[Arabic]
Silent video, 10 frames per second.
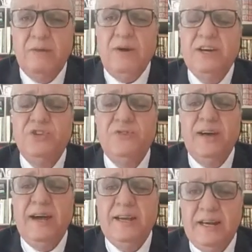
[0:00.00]
وحنا
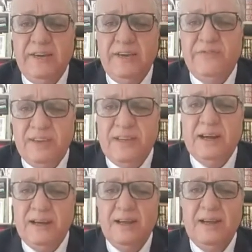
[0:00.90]
شفناها يعني في
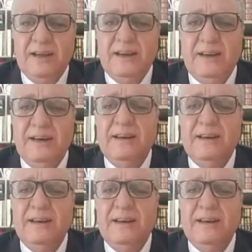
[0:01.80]
داخل يعني